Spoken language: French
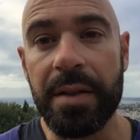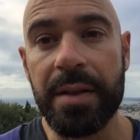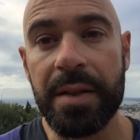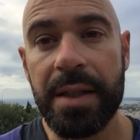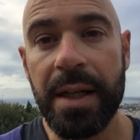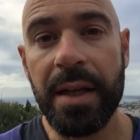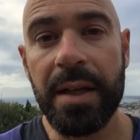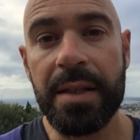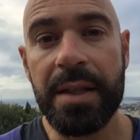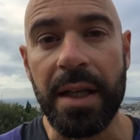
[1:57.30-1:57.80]

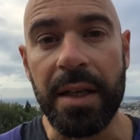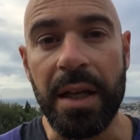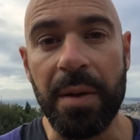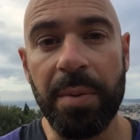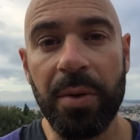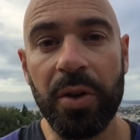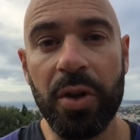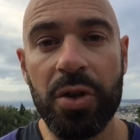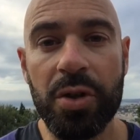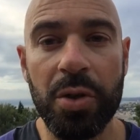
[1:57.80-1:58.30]
Ça, ça
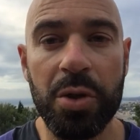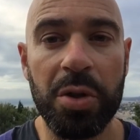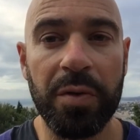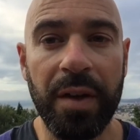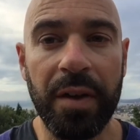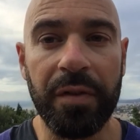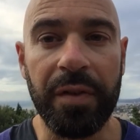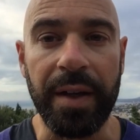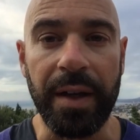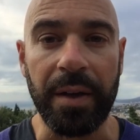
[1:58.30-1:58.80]
dépend de ce que tu
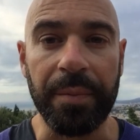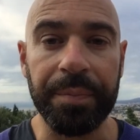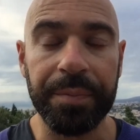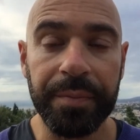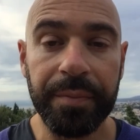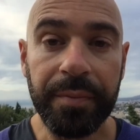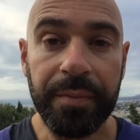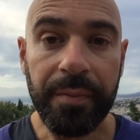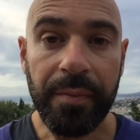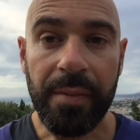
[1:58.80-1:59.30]
vas faire
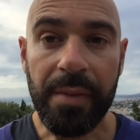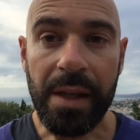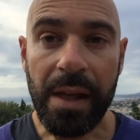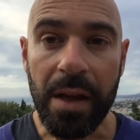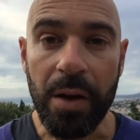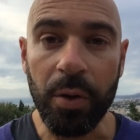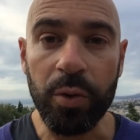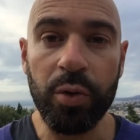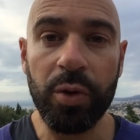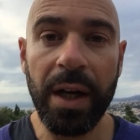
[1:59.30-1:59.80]

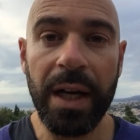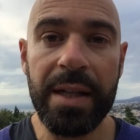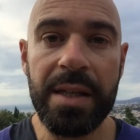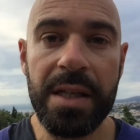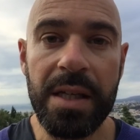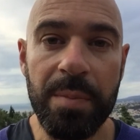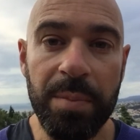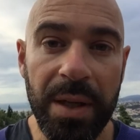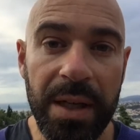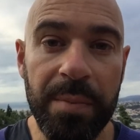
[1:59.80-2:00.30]
en tout cas la
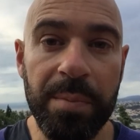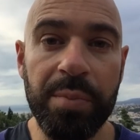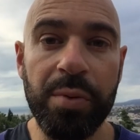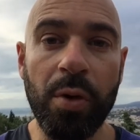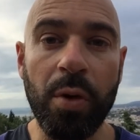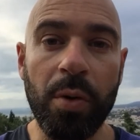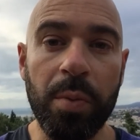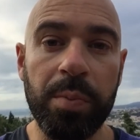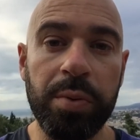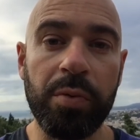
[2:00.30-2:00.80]
discipline
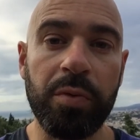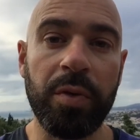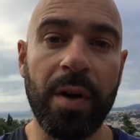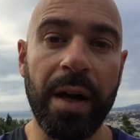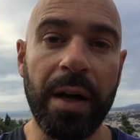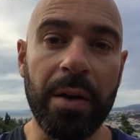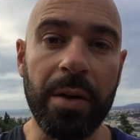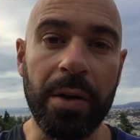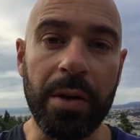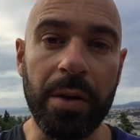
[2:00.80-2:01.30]
pour
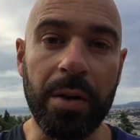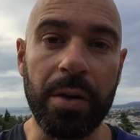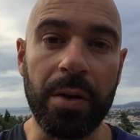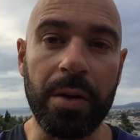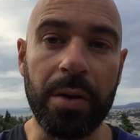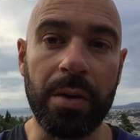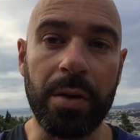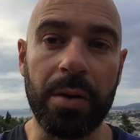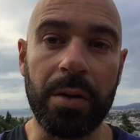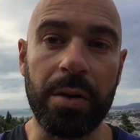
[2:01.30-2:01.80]
pouvoir,
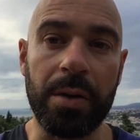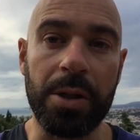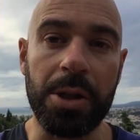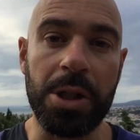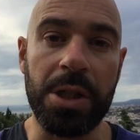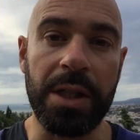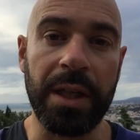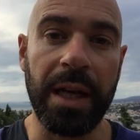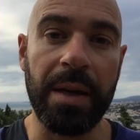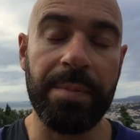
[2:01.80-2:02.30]
euh,
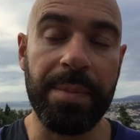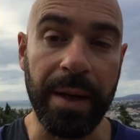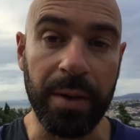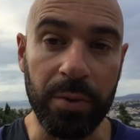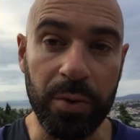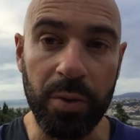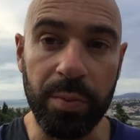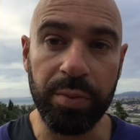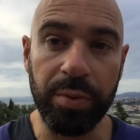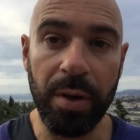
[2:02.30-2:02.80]
je dirais,
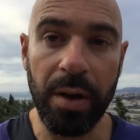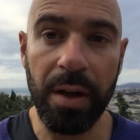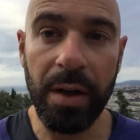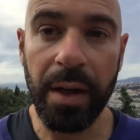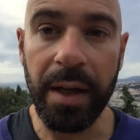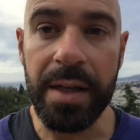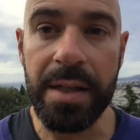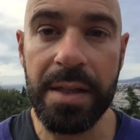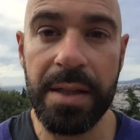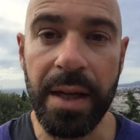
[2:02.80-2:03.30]
perdre poids,
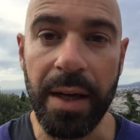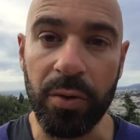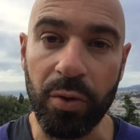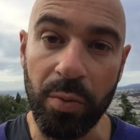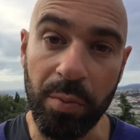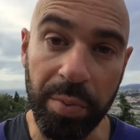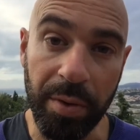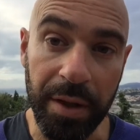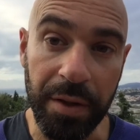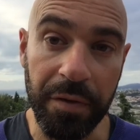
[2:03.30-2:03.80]
rester à
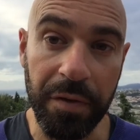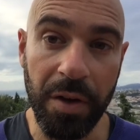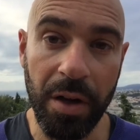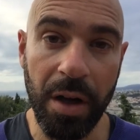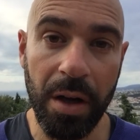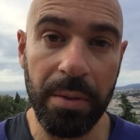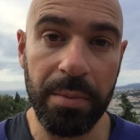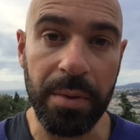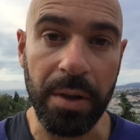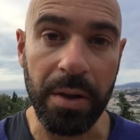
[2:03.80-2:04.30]
ton poids de
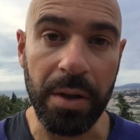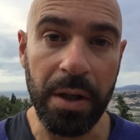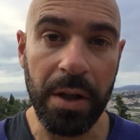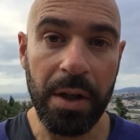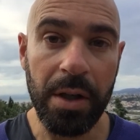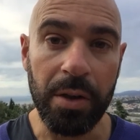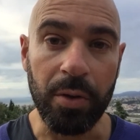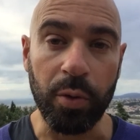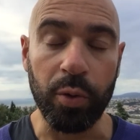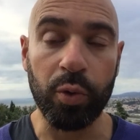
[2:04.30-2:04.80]
forme, euh,
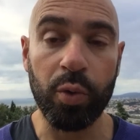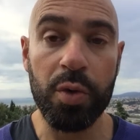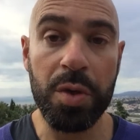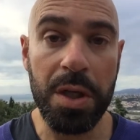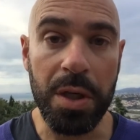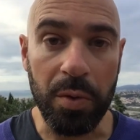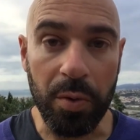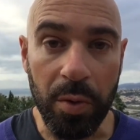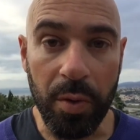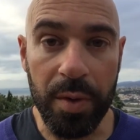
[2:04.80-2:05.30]
dans tout ce
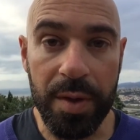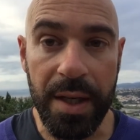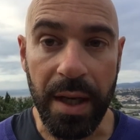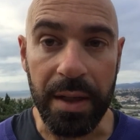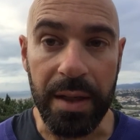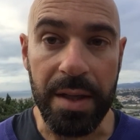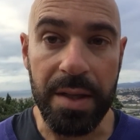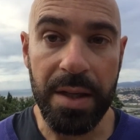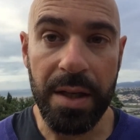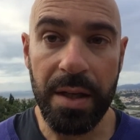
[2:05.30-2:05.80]
qui nous
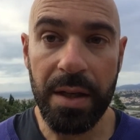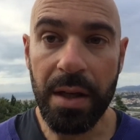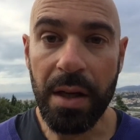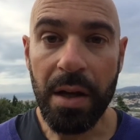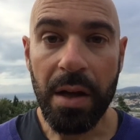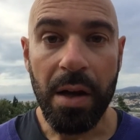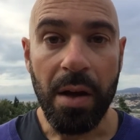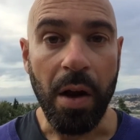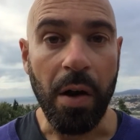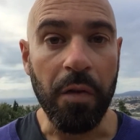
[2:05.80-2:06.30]
concerne ici,
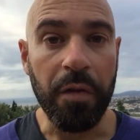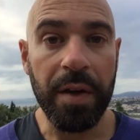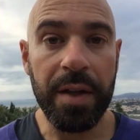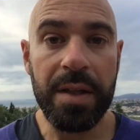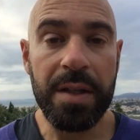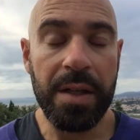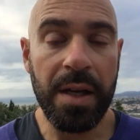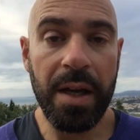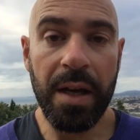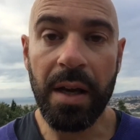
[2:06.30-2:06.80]
en fait,
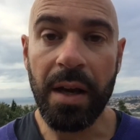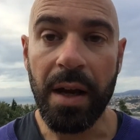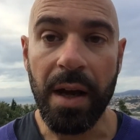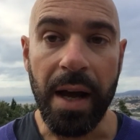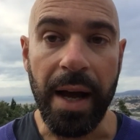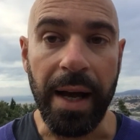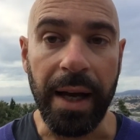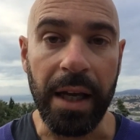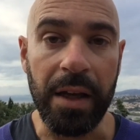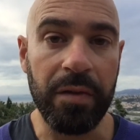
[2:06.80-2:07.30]
c'est
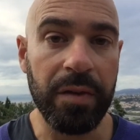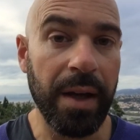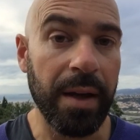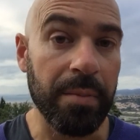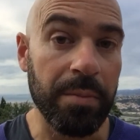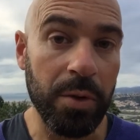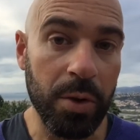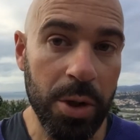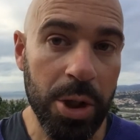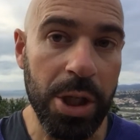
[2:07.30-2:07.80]
arriver à
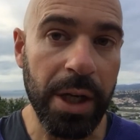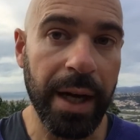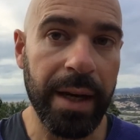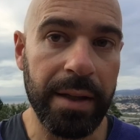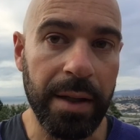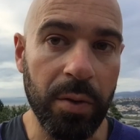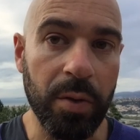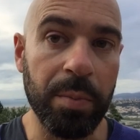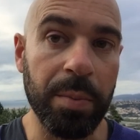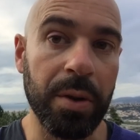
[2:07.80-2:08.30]
mieux gérer
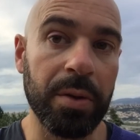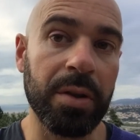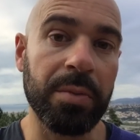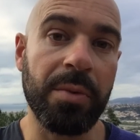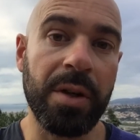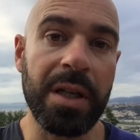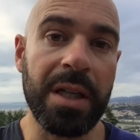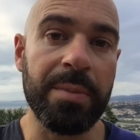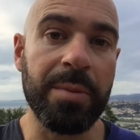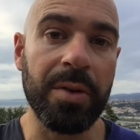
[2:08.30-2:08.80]
tes
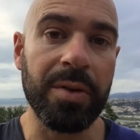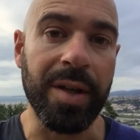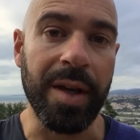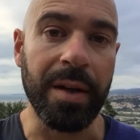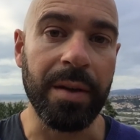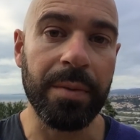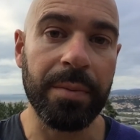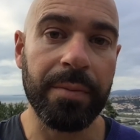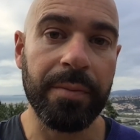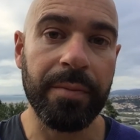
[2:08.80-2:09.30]
comportements
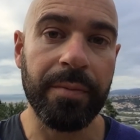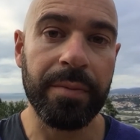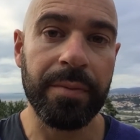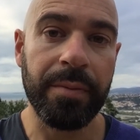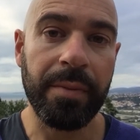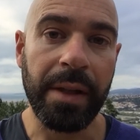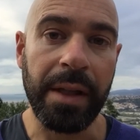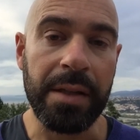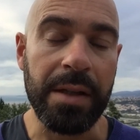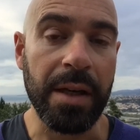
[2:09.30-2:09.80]
alimentaires.
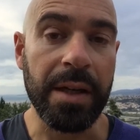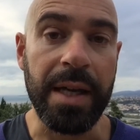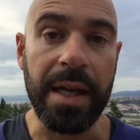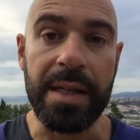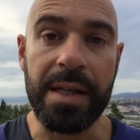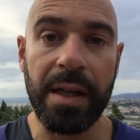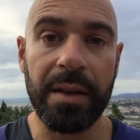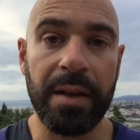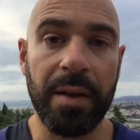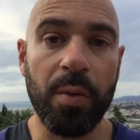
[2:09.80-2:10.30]
C'est-à-dire qu'il y a
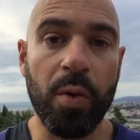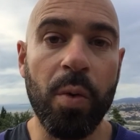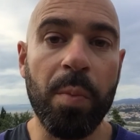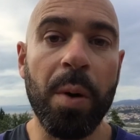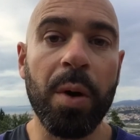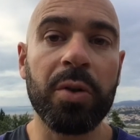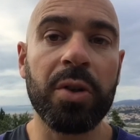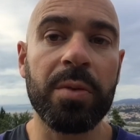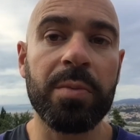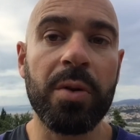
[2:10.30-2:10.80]
certains
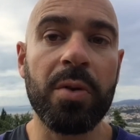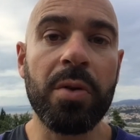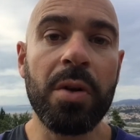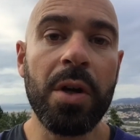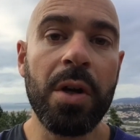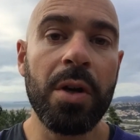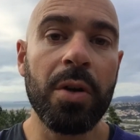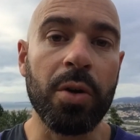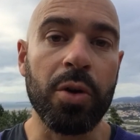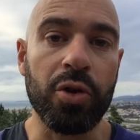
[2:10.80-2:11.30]
comportements
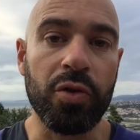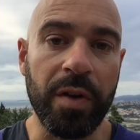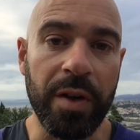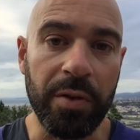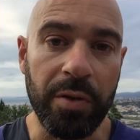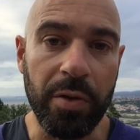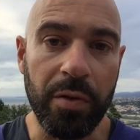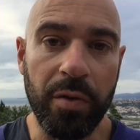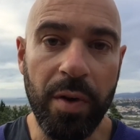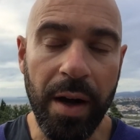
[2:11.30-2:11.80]
que tu vas
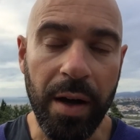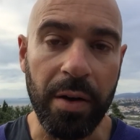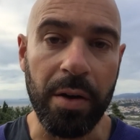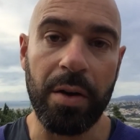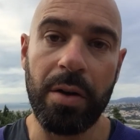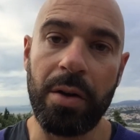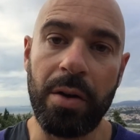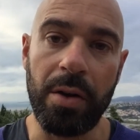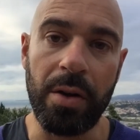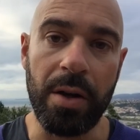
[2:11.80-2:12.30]
devoir
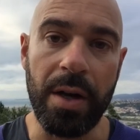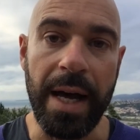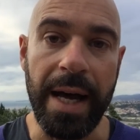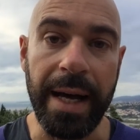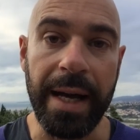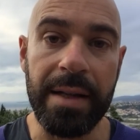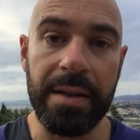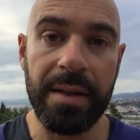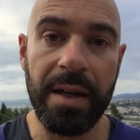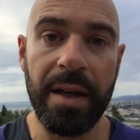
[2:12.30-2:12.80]
euh,
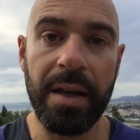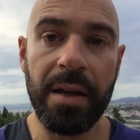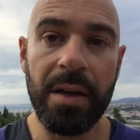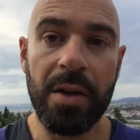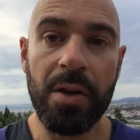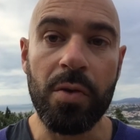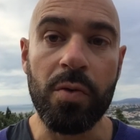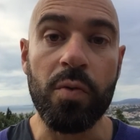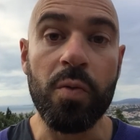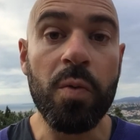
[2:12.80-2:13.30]
arrêter
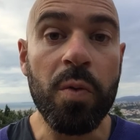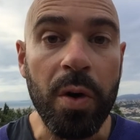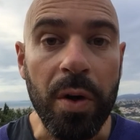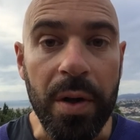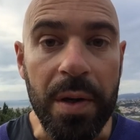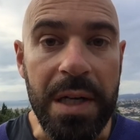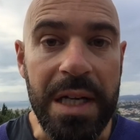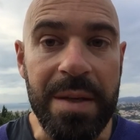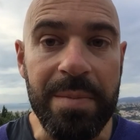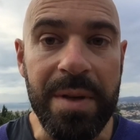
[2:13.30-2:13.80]
ou
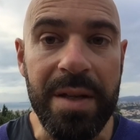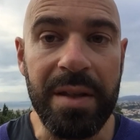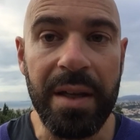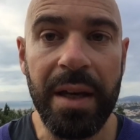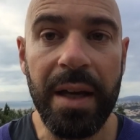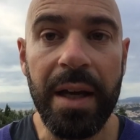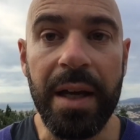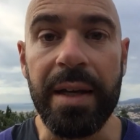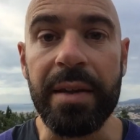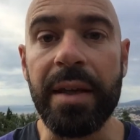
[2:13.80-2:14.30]

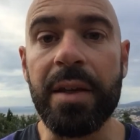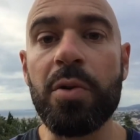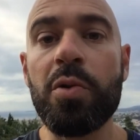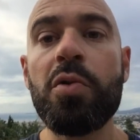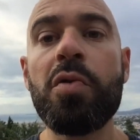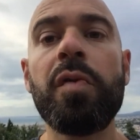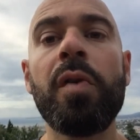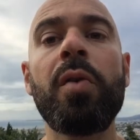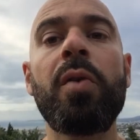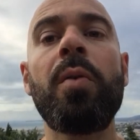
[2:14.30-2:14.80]
limiter et des
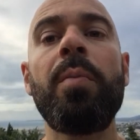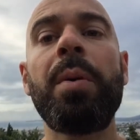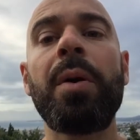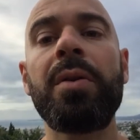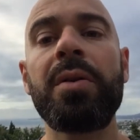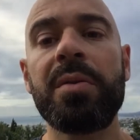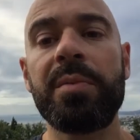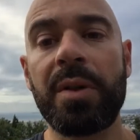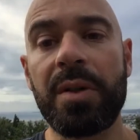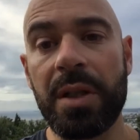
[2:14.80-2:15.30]
nouveaux
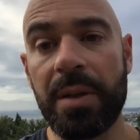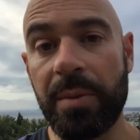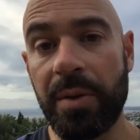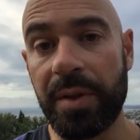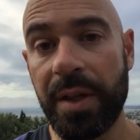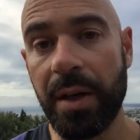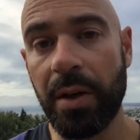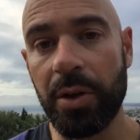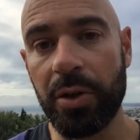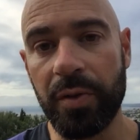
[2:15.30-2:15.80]
comportements
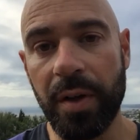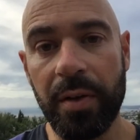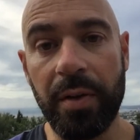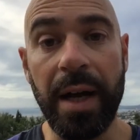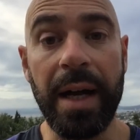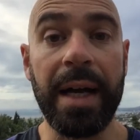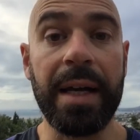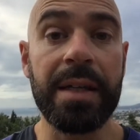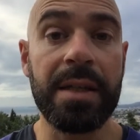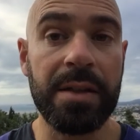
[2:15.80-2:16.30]
alimentaires que tu,
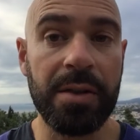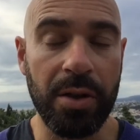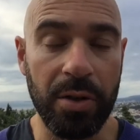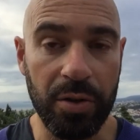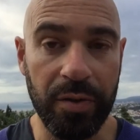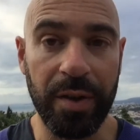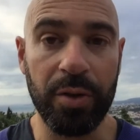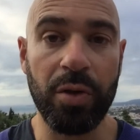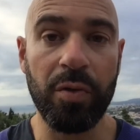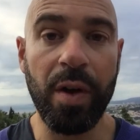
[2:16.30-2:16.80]
vas, que
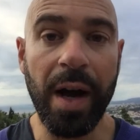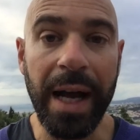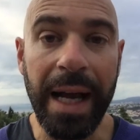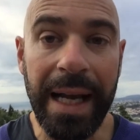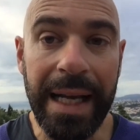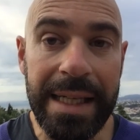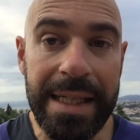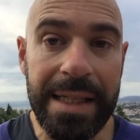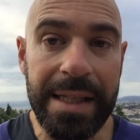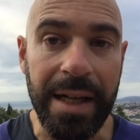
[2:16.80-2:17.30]
tu vas devoir
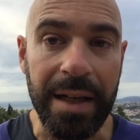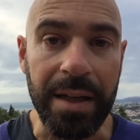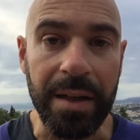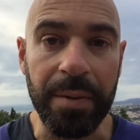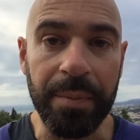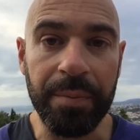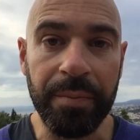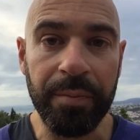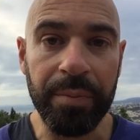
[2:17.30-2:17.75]
installer,